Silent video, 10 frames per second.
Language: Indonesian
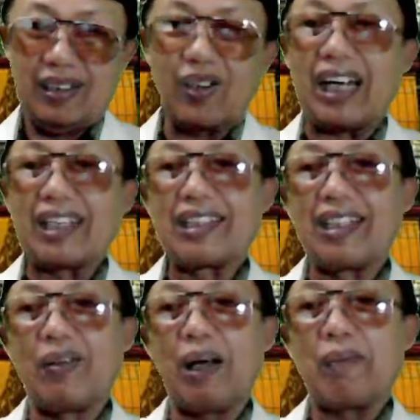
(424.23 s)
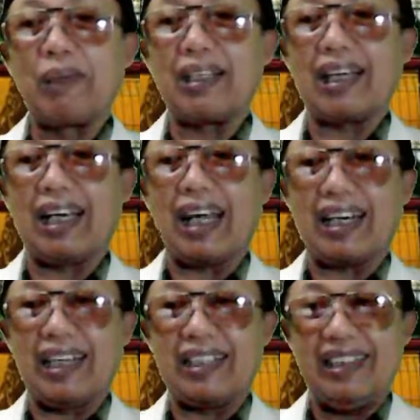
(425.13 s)
Orang Jawa
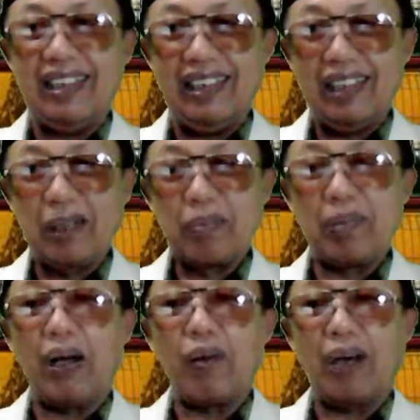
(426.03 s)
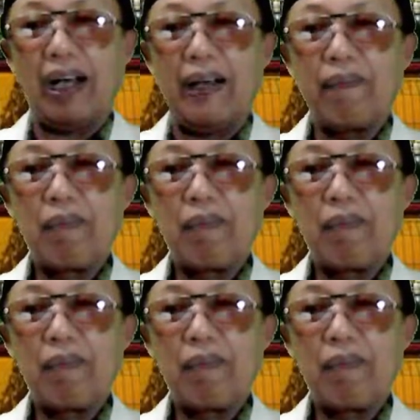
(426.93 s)
menengarai bahwa